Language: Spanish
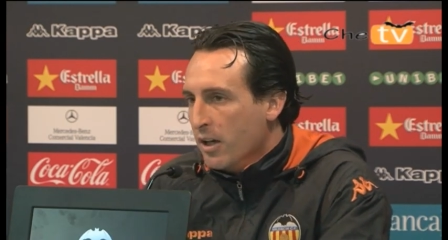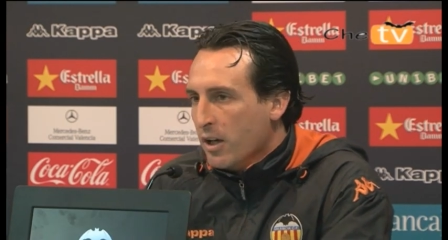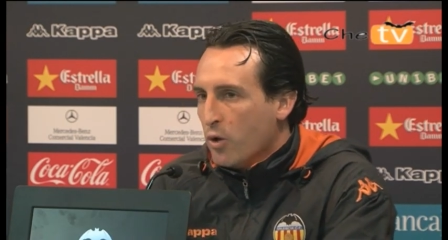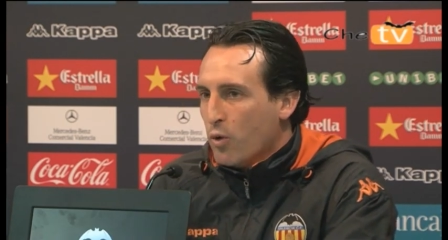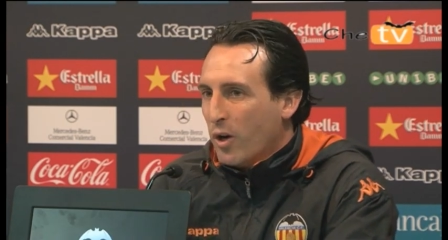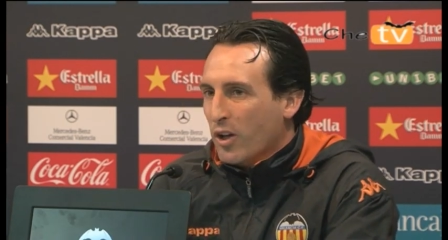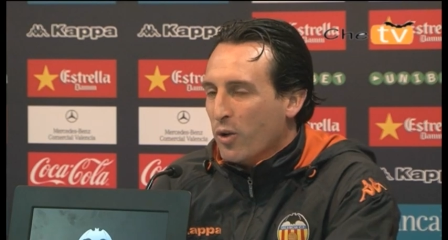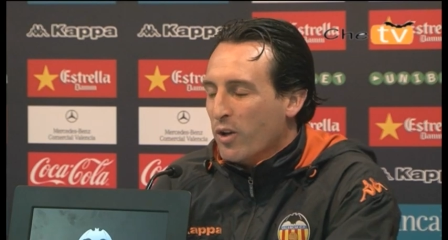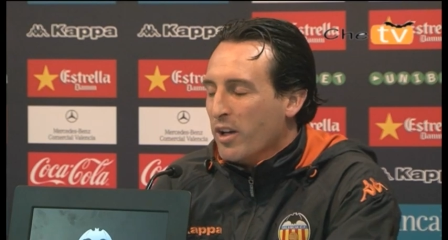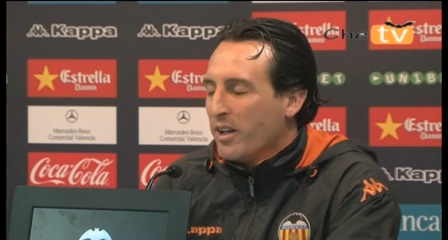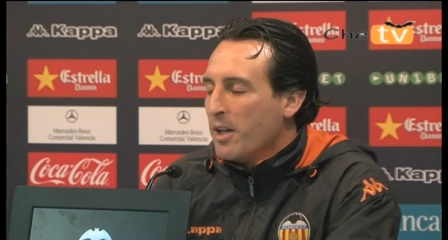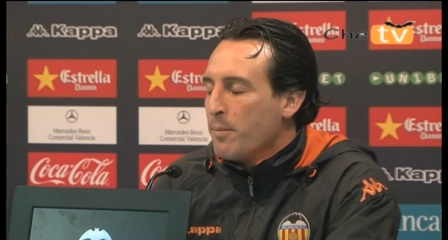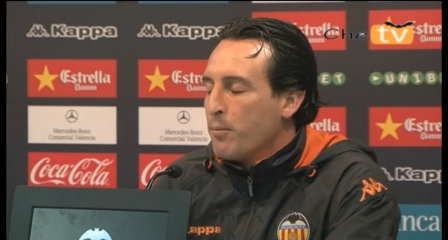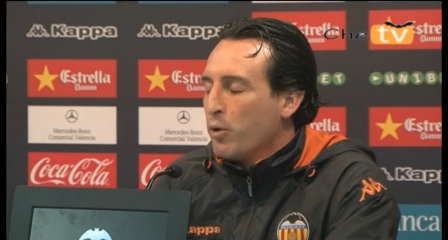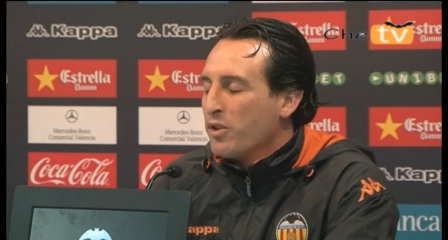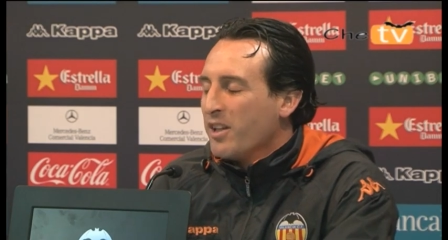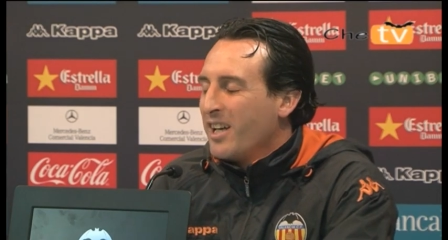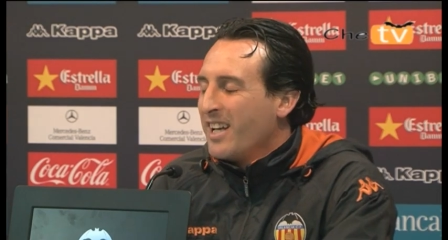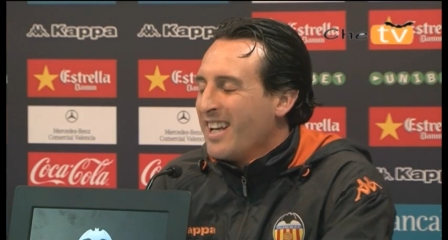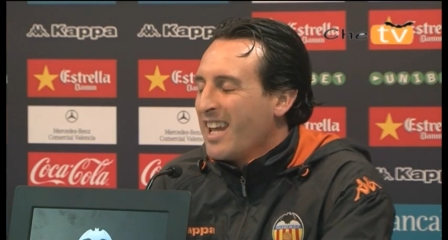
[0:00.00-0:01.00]
Cuando el
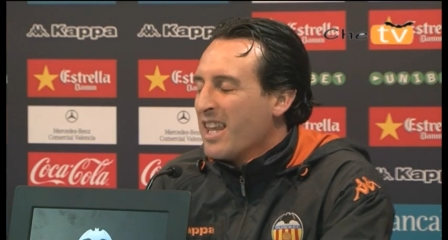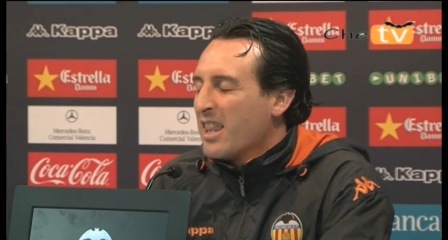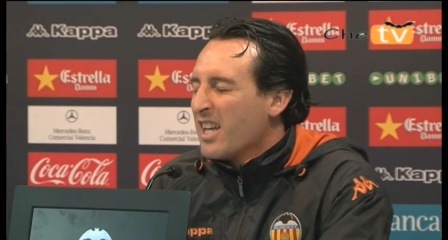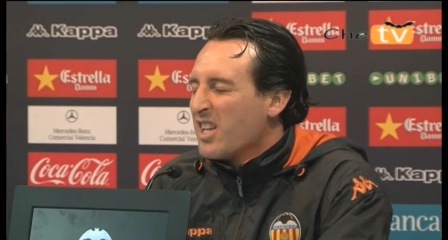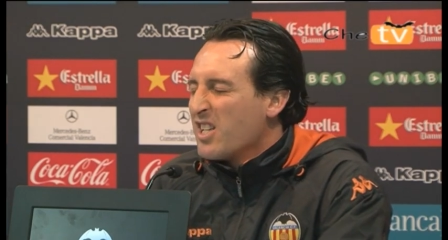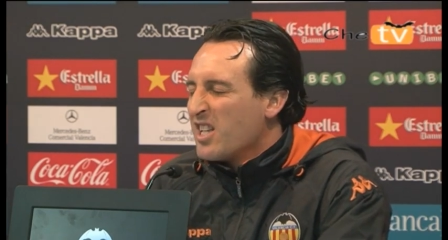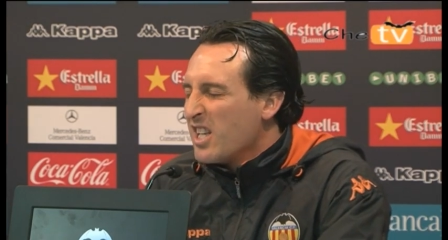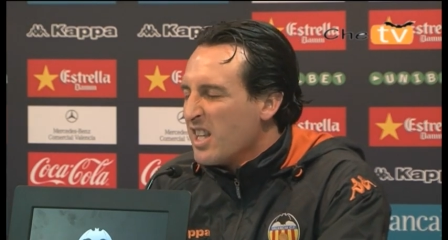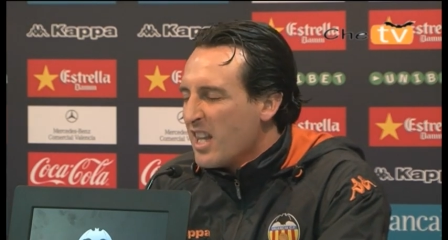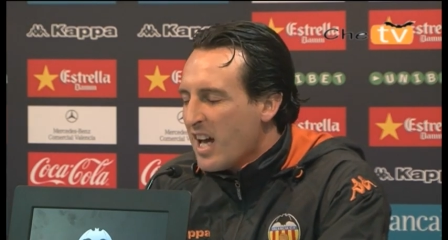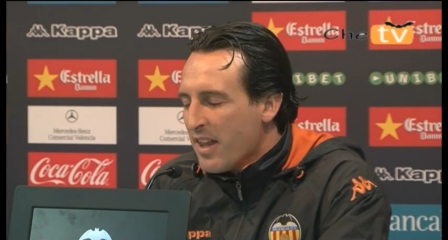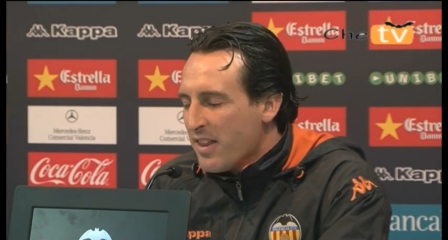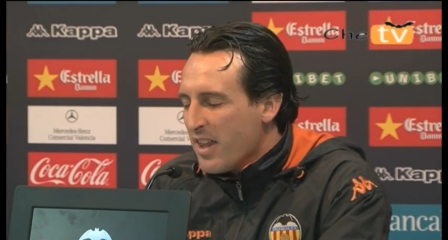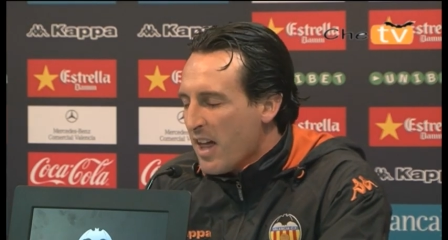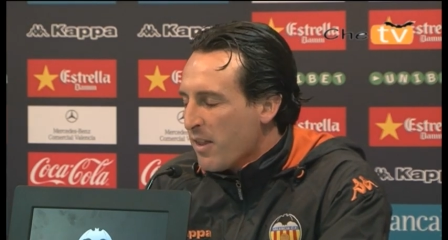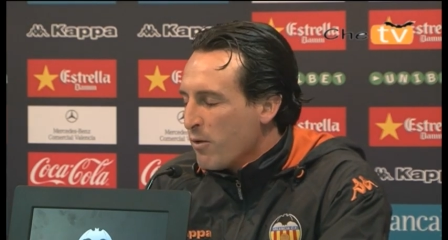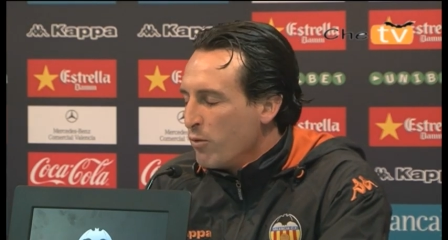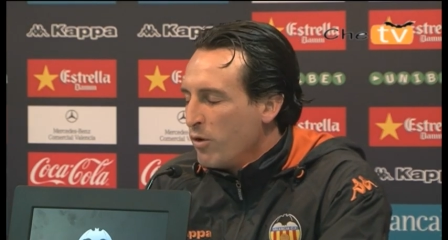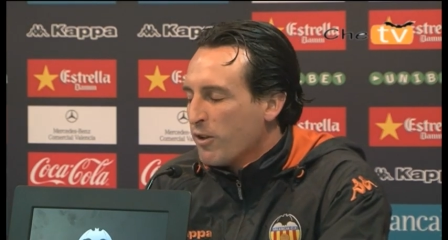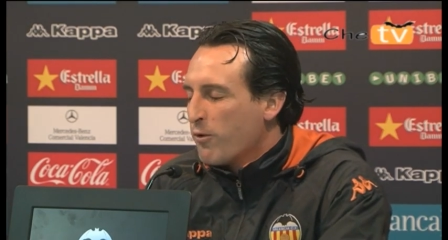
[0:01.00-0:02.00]
equipo tiene necesidad de
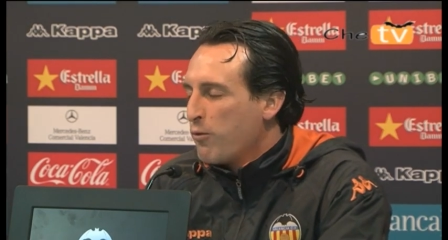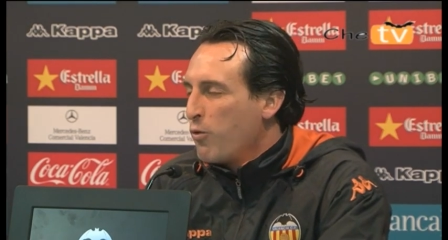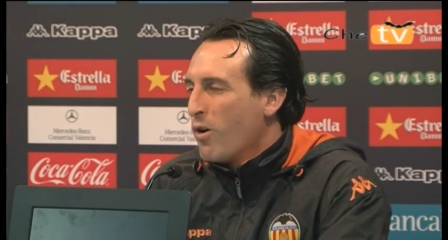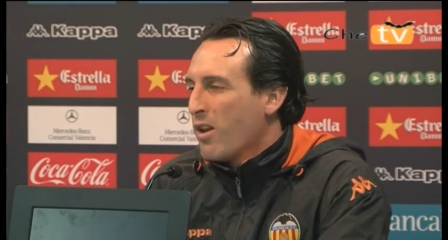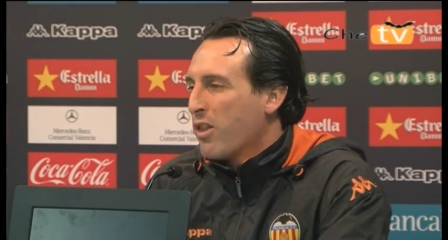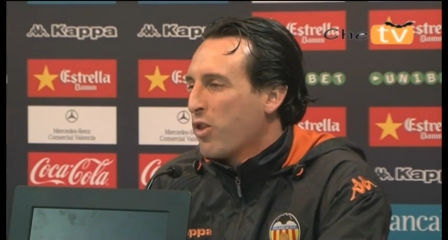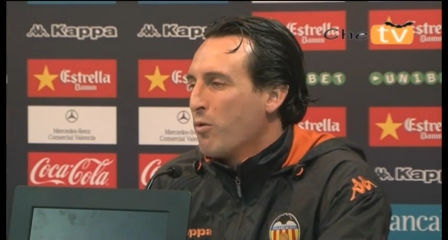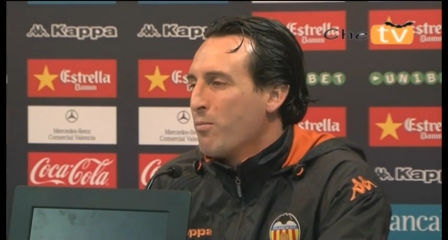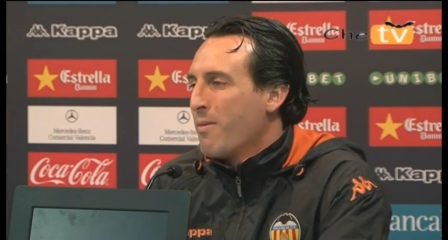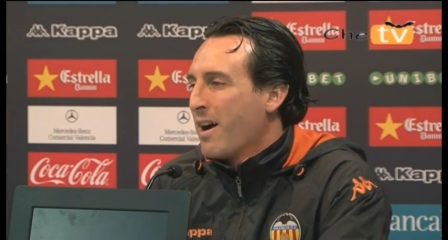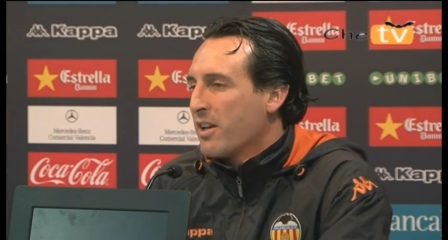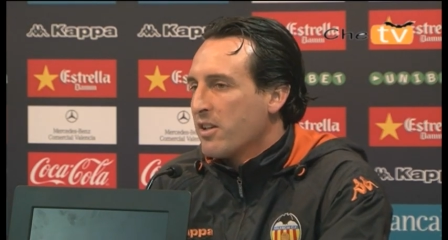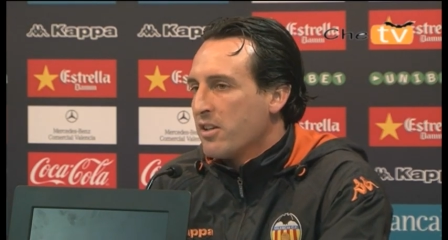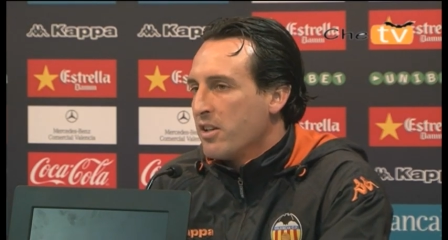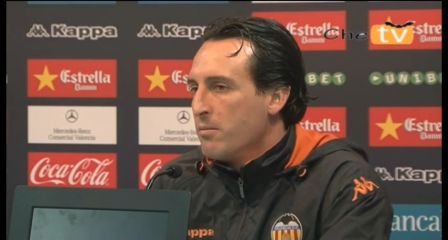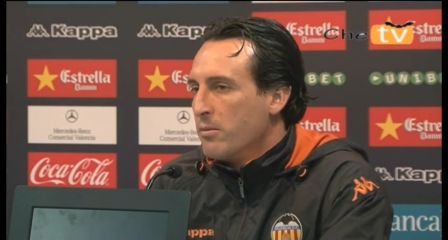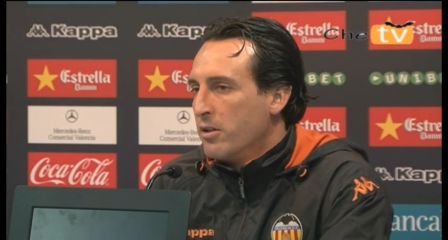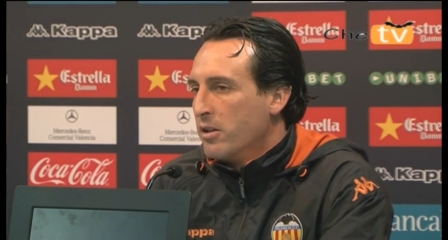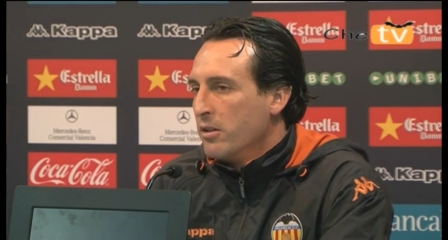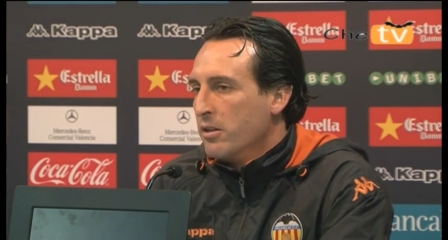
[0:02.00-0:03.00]
hacer un esfuerzo
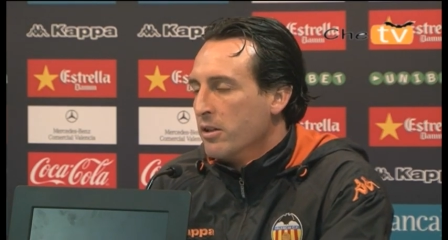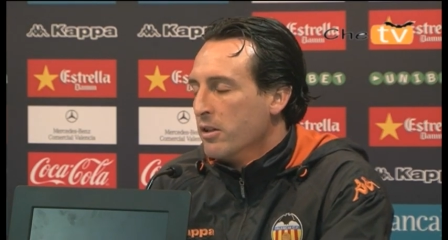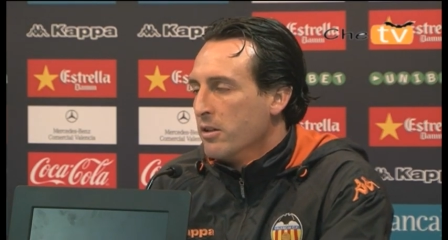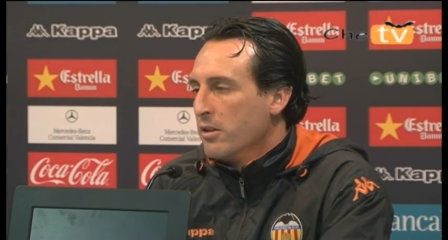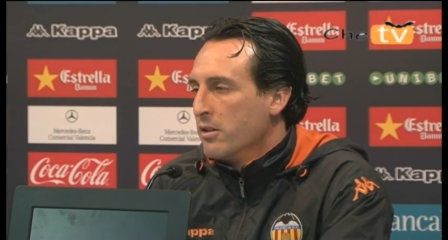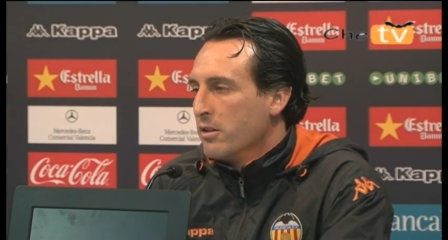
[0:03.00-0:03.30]
máximo,